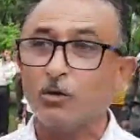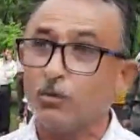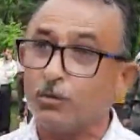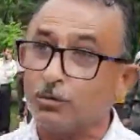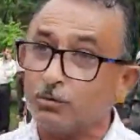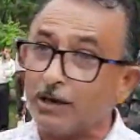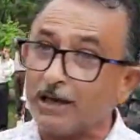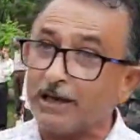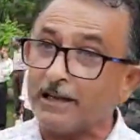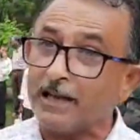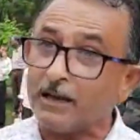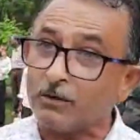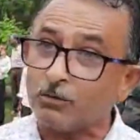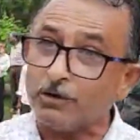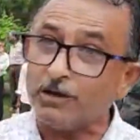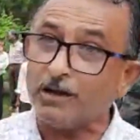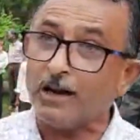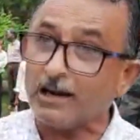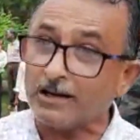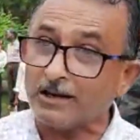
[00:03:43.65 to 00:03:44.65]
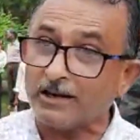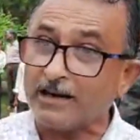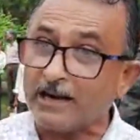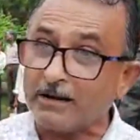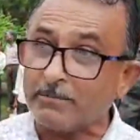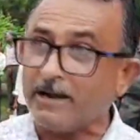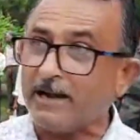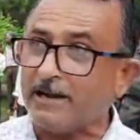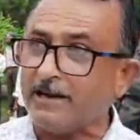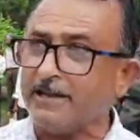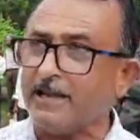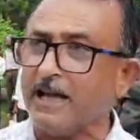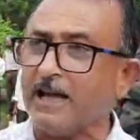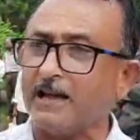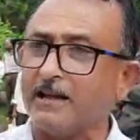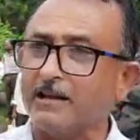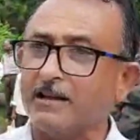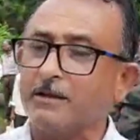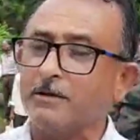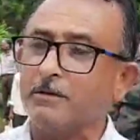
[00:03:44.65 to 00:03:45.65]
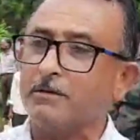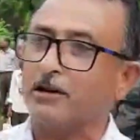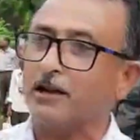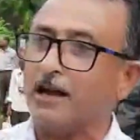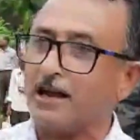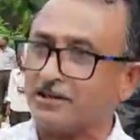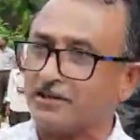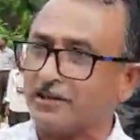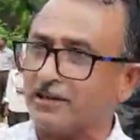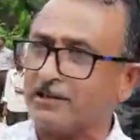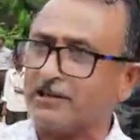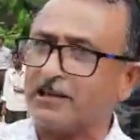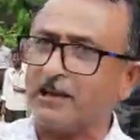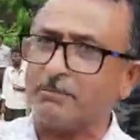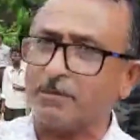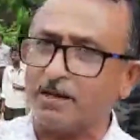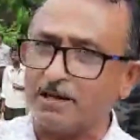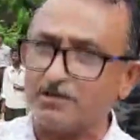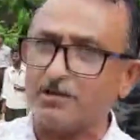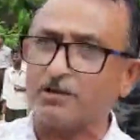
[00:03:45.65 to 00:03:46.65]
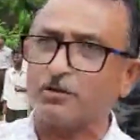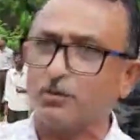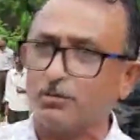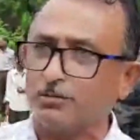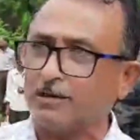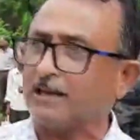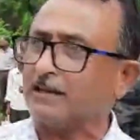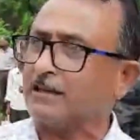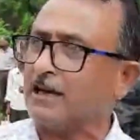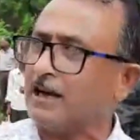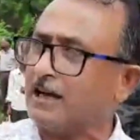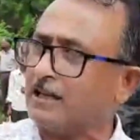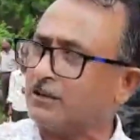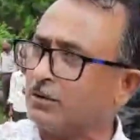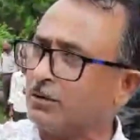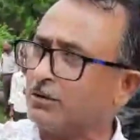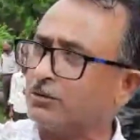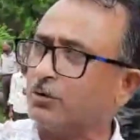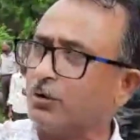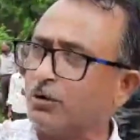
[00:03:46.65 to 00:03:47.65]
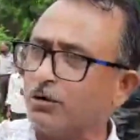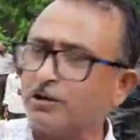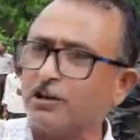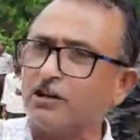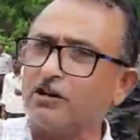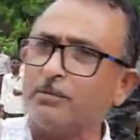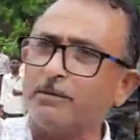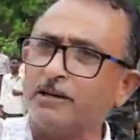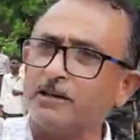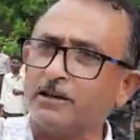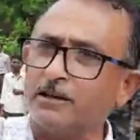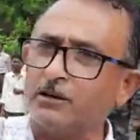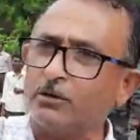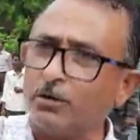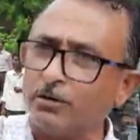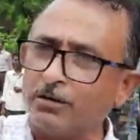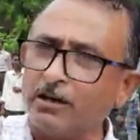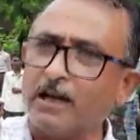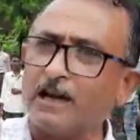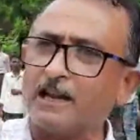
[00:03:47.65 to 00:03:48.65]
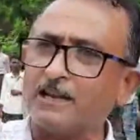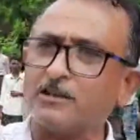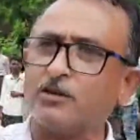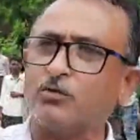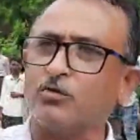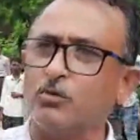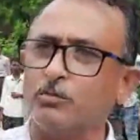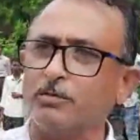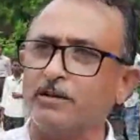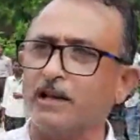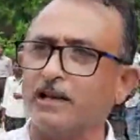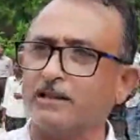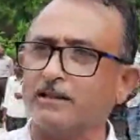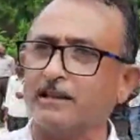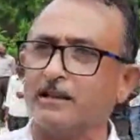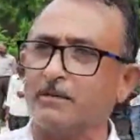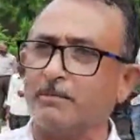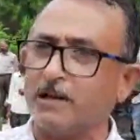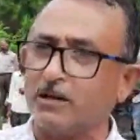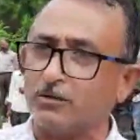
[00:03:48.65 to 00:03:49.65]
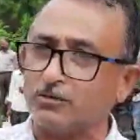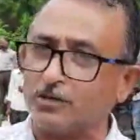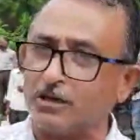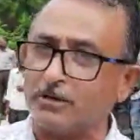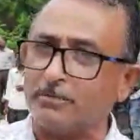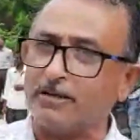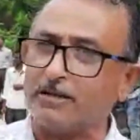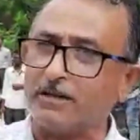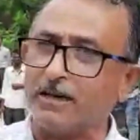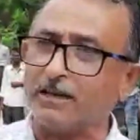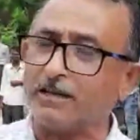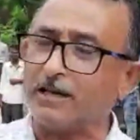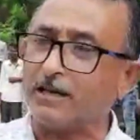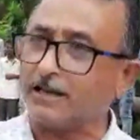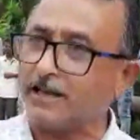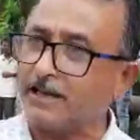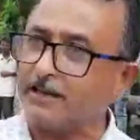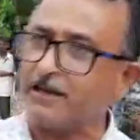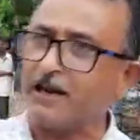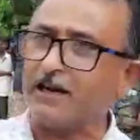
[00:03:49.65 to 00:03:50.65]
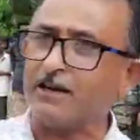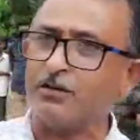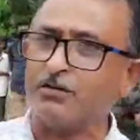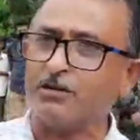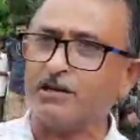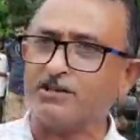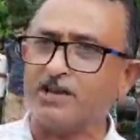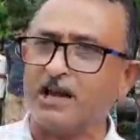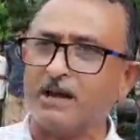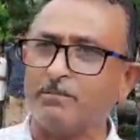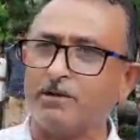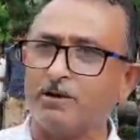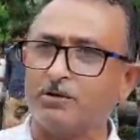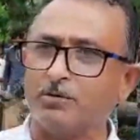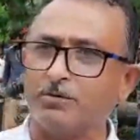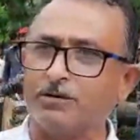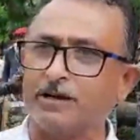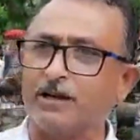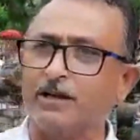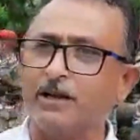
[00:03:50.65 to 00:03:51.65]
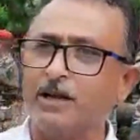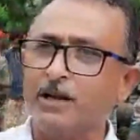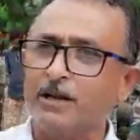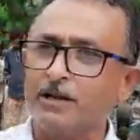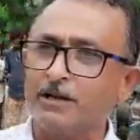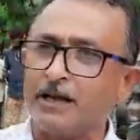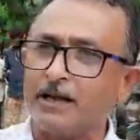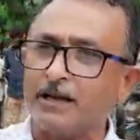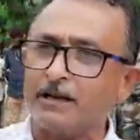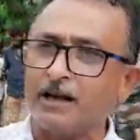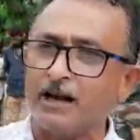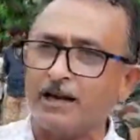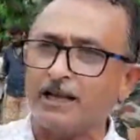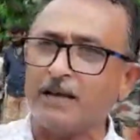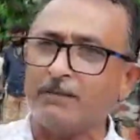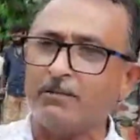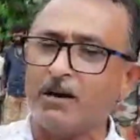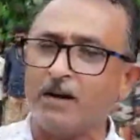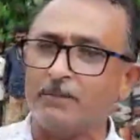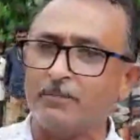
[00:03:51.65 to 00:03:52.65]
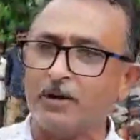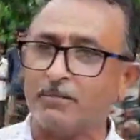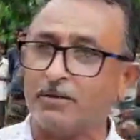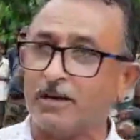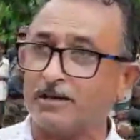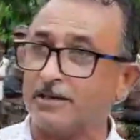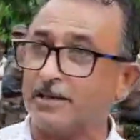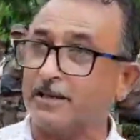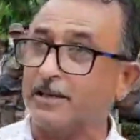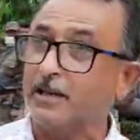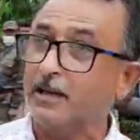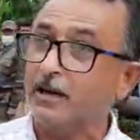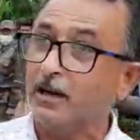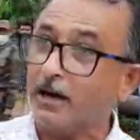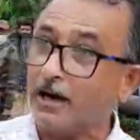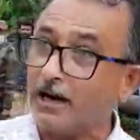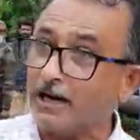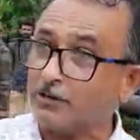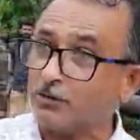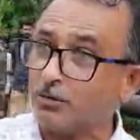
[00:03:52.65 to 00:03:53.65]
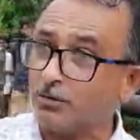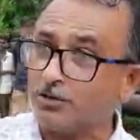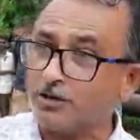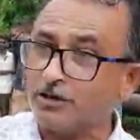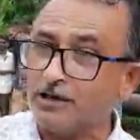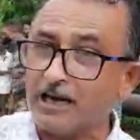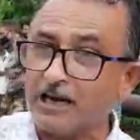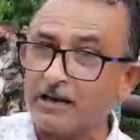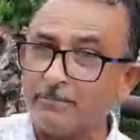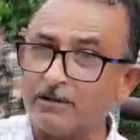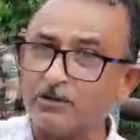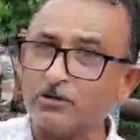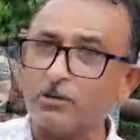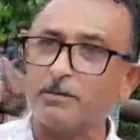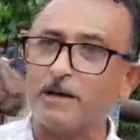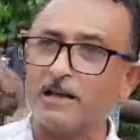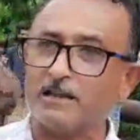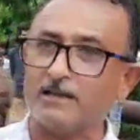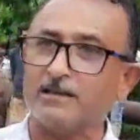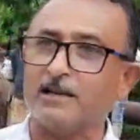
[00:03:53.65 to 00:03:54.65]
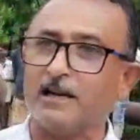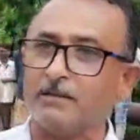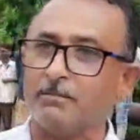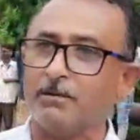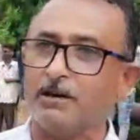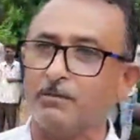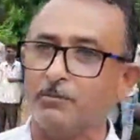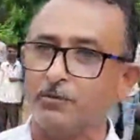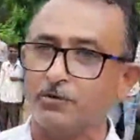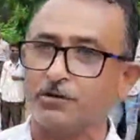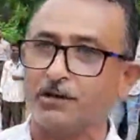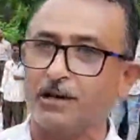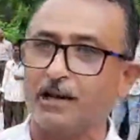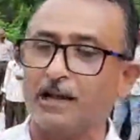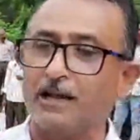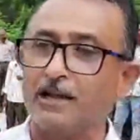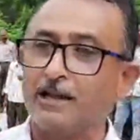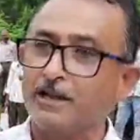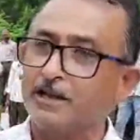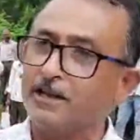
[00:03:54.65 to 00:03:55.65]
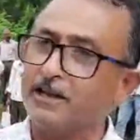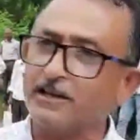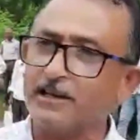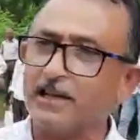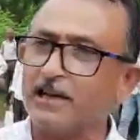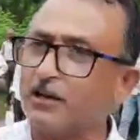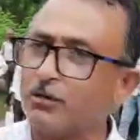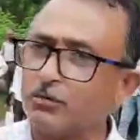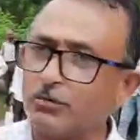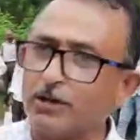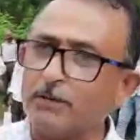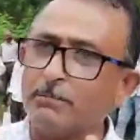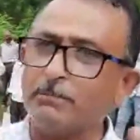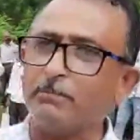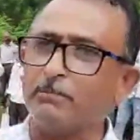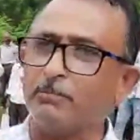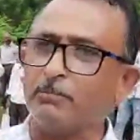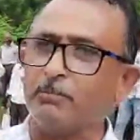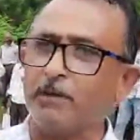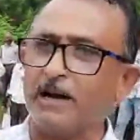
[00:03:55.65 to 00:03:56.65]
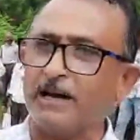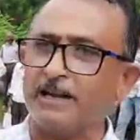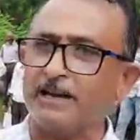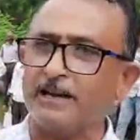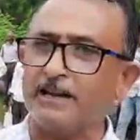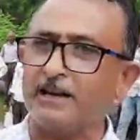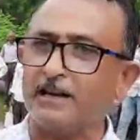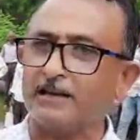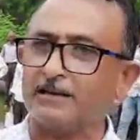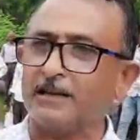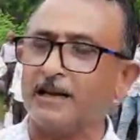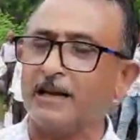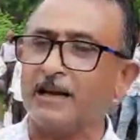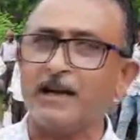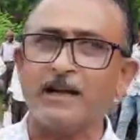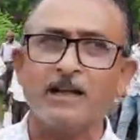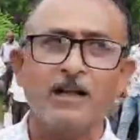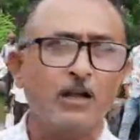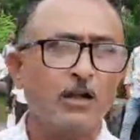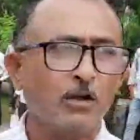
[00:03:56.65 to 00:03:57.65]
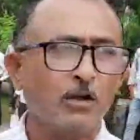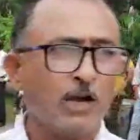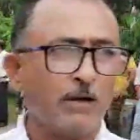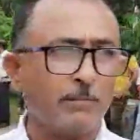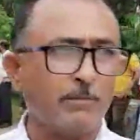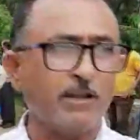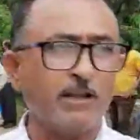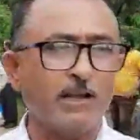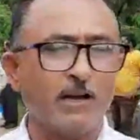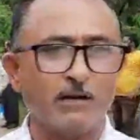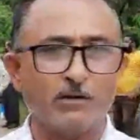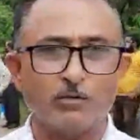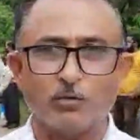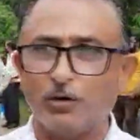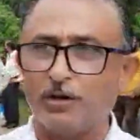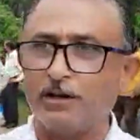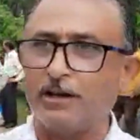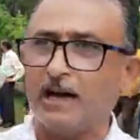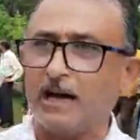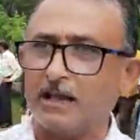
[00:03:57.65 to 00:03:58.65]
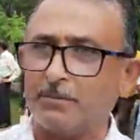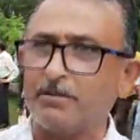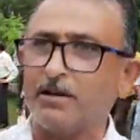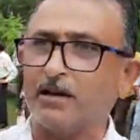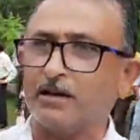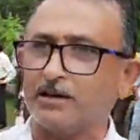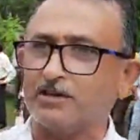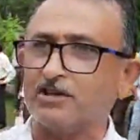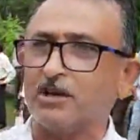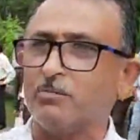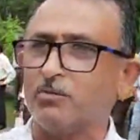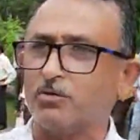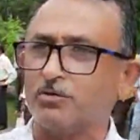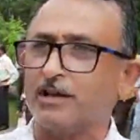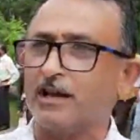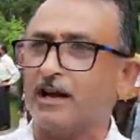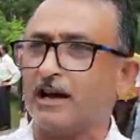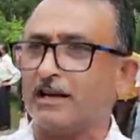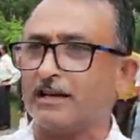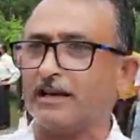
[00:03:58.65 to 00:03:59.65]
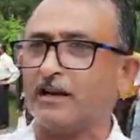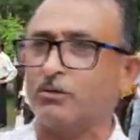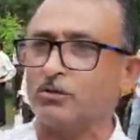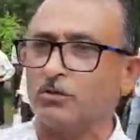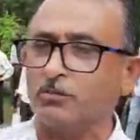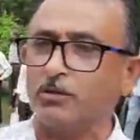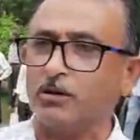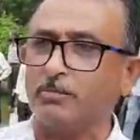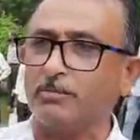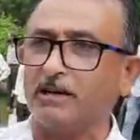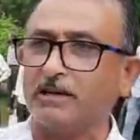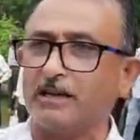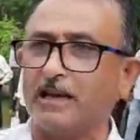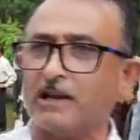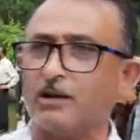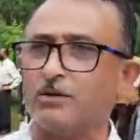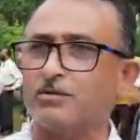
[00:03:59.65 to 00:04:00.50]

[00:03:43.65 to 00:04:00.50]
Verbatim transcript: उनके लिए कोई अल्टरनेट वे नहीं है लास्ट ईयर जब ब्रिज टूटा था तो दो किलोमीटर लोग नाले से घूम के आते थे मैंने उस दिन भी कहा था कई गाड़ियों के चैम्बर टूटे कई गाड़ियां वहां पे फंसी आज तो उस नाले में तो पैदल जाना बड़ी मुश्किल है इनके लिए कोई मायने नहीं रखता है अभी कोई आदमी अगर जम्मू से आके उधमपुर में ठहरा